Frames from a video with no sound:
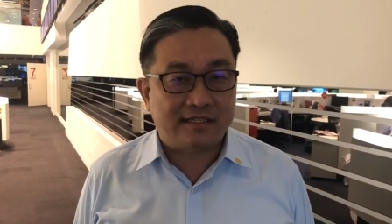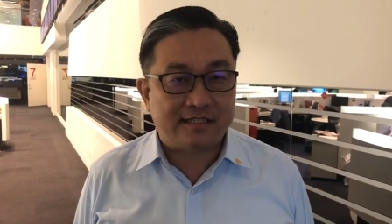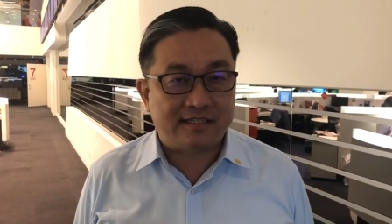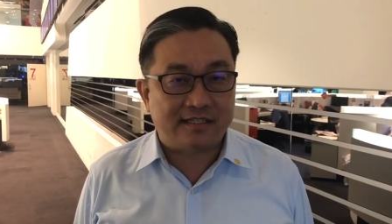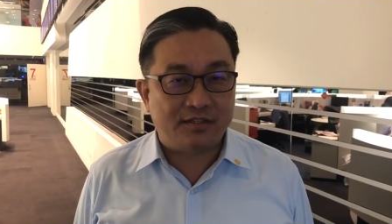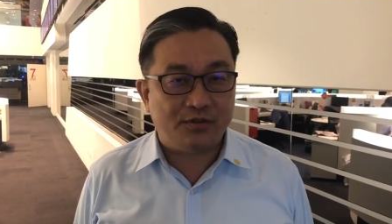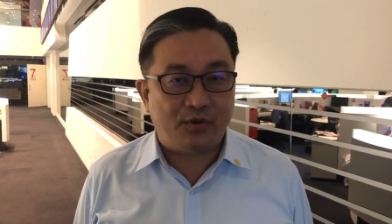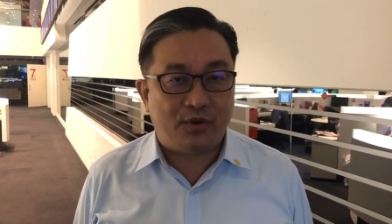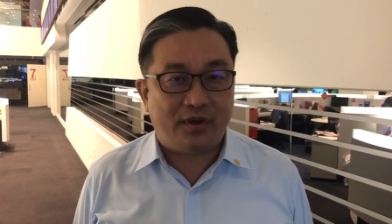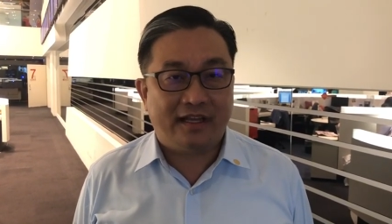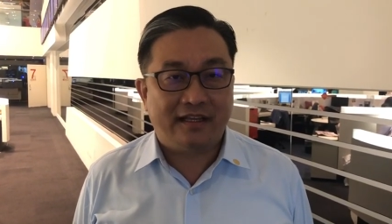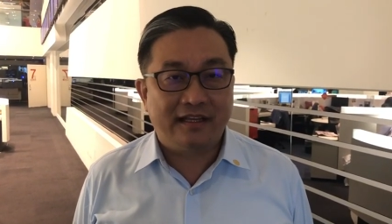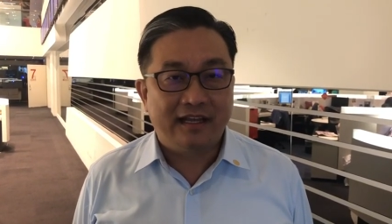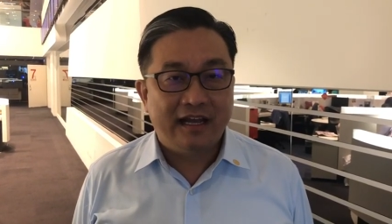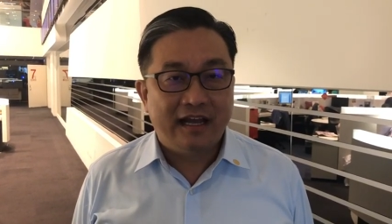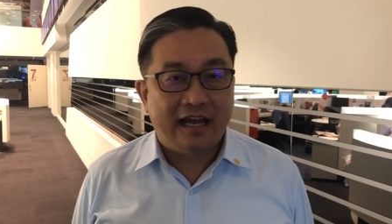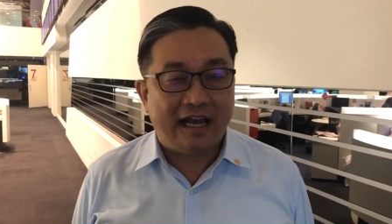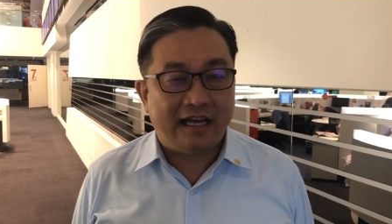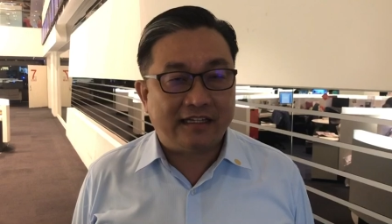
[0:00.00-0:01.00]
资源，
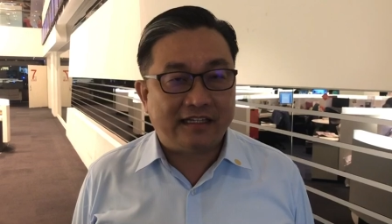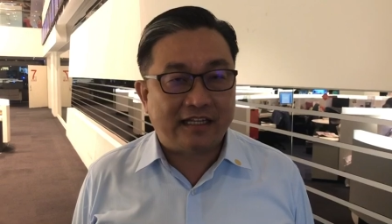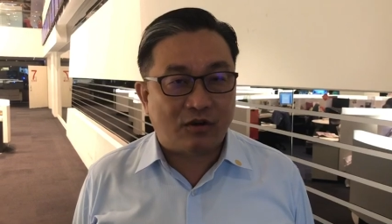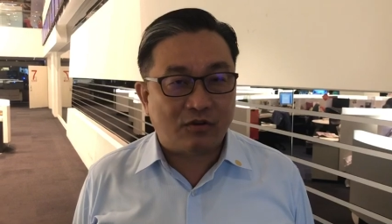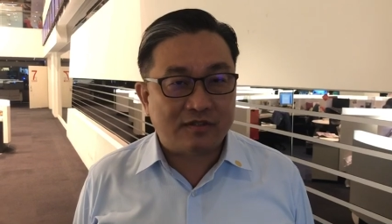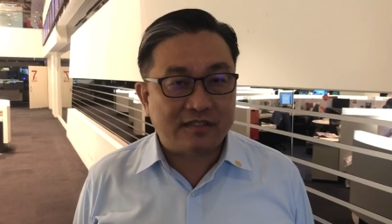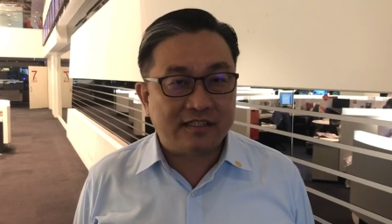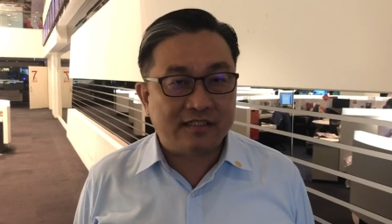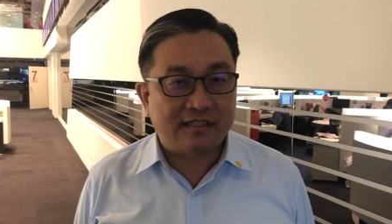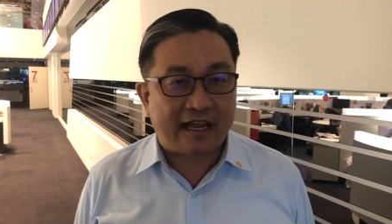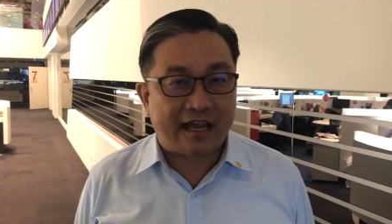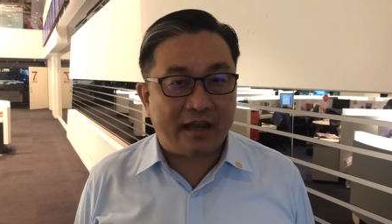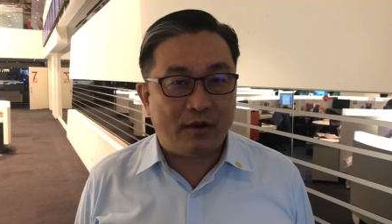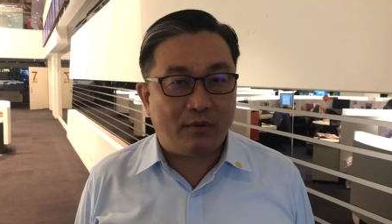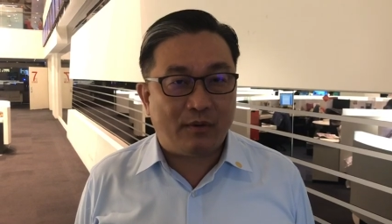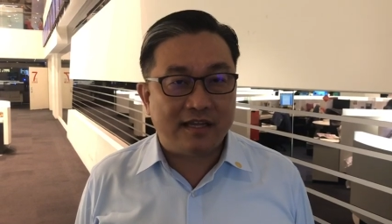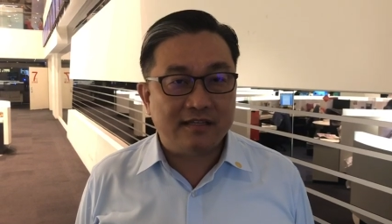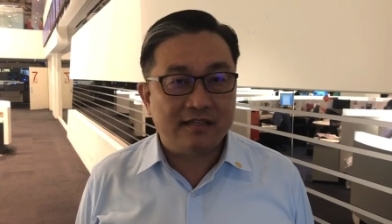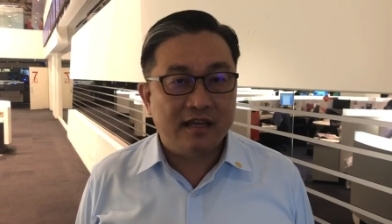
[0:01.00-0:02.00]
还导致台
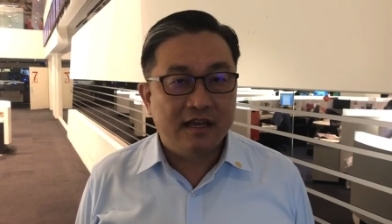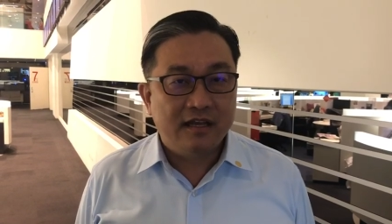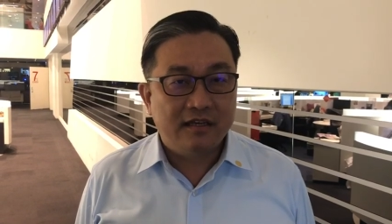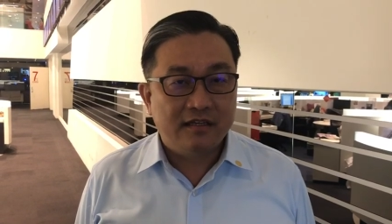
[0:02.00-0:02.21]
湾。